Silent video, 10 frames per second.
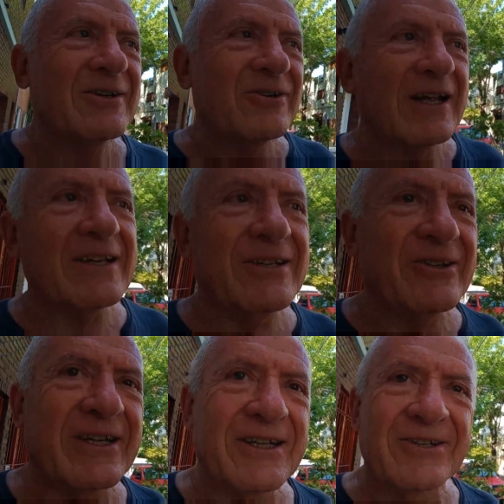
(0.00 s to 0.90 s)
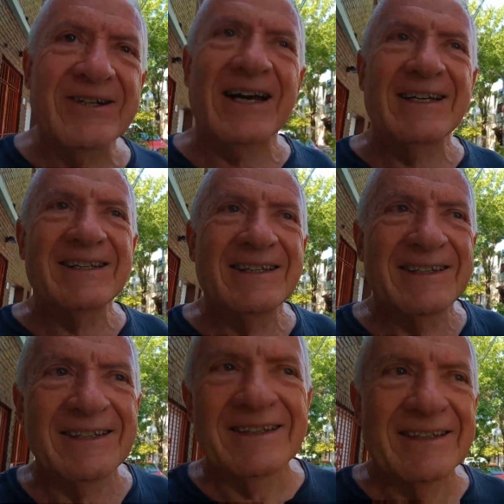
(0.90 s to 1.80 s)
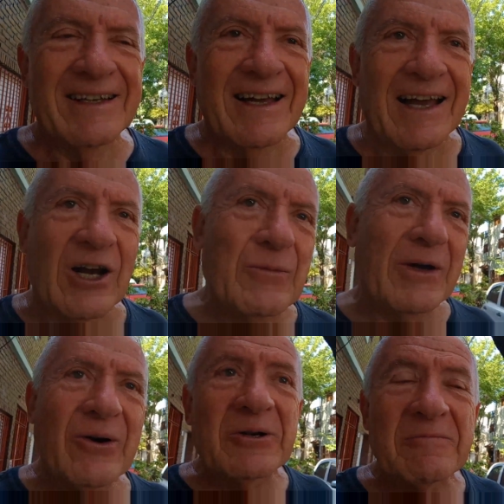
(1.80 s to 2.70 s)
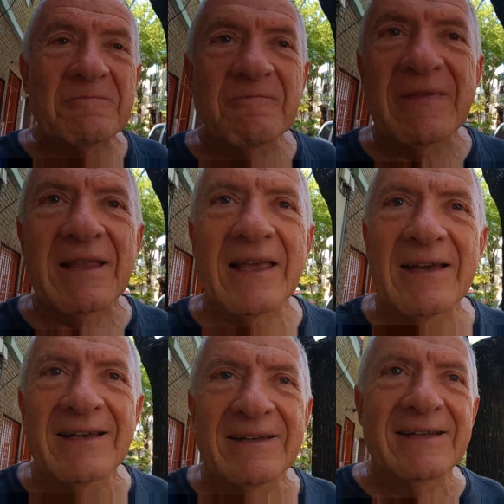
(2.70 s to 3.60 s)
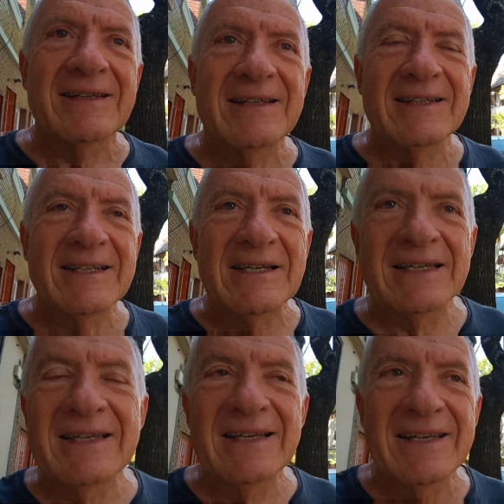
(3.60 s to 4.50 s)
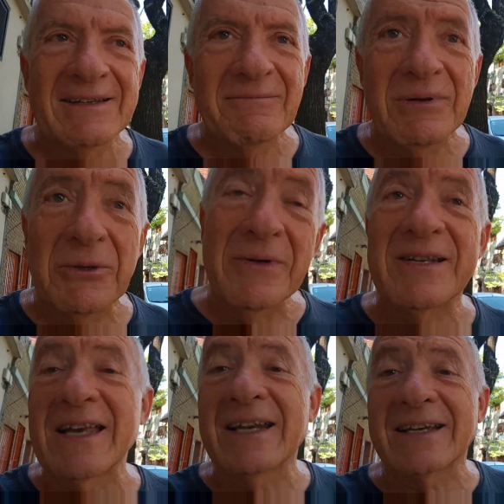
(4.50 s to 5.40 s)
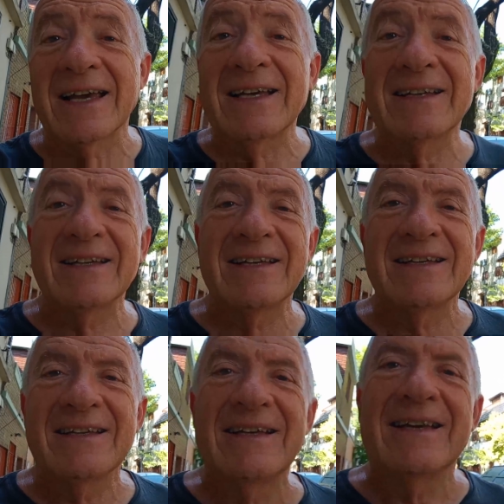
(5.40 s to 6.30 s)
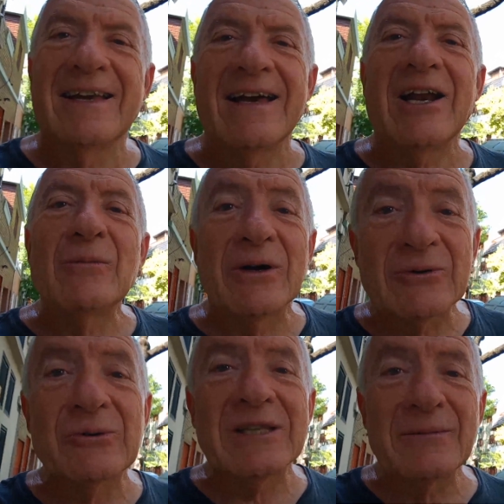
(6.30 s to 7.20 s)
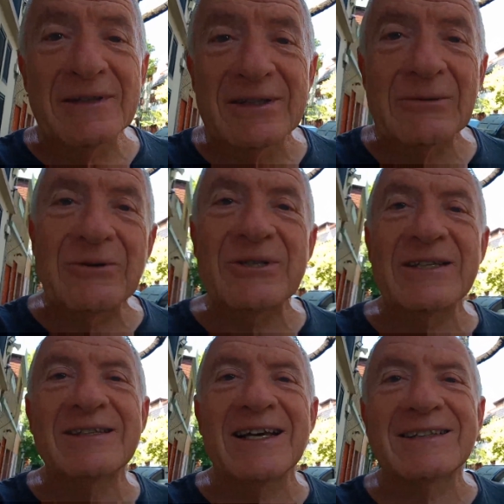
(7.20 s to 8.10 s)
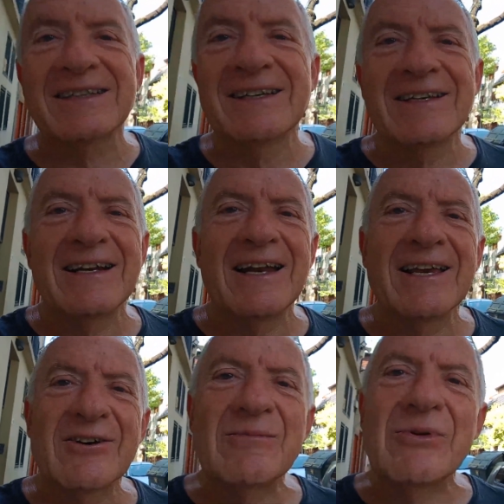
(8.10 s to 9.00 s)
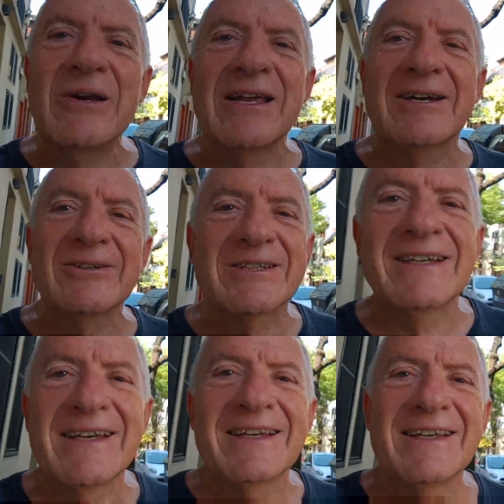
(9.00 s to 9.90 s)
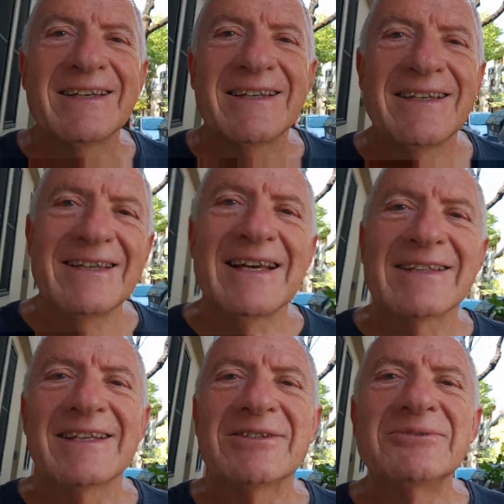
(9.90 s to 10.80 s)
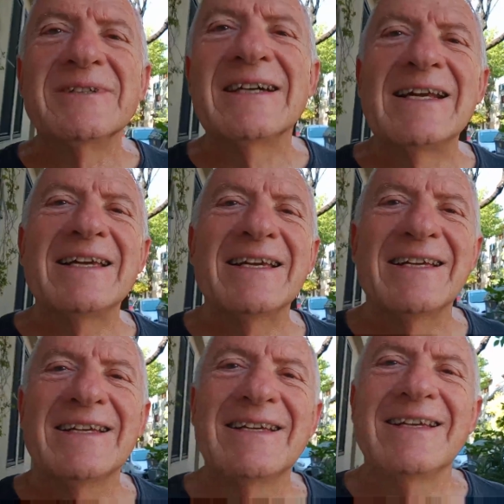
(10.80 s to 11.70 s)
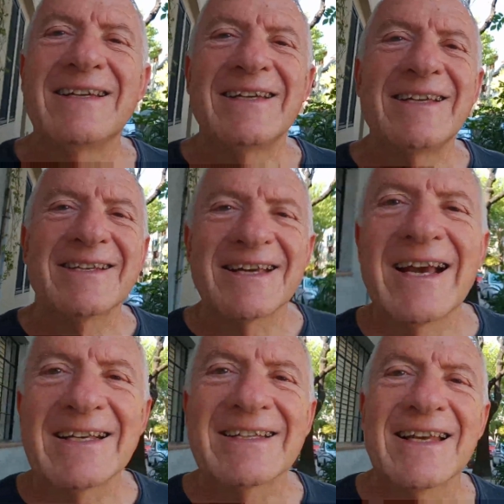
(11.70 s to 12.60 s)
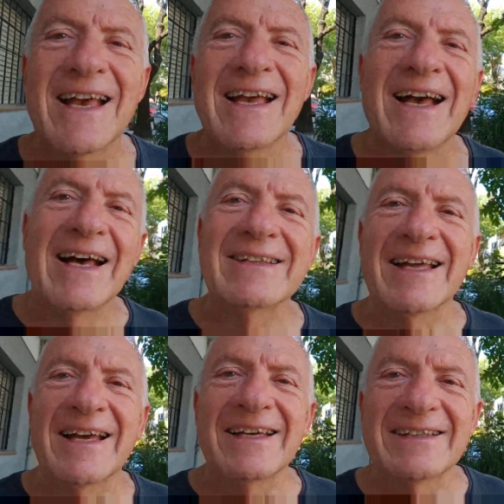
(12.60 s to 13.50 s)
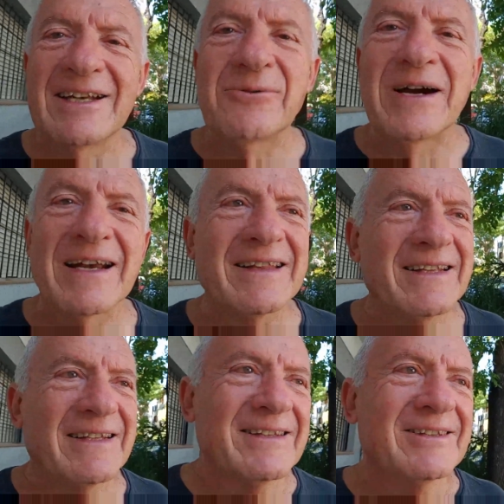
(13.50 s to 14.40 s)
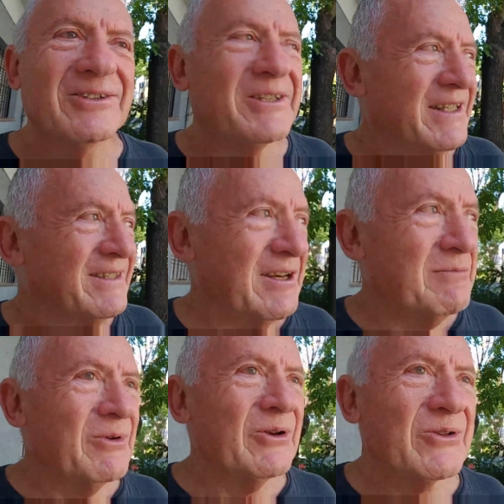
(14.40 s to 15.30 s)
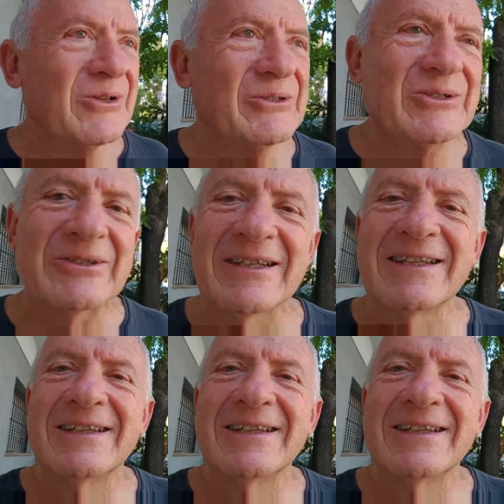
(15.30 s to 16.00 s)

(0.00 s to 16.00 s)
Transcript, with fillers: Horacio Quiroga? A lo mejor eh, vivís cerca, a lo mejor justamente vos estás lejos, muy lejos, y haces un clic y llegás hasta este lugar donde estamos nosotros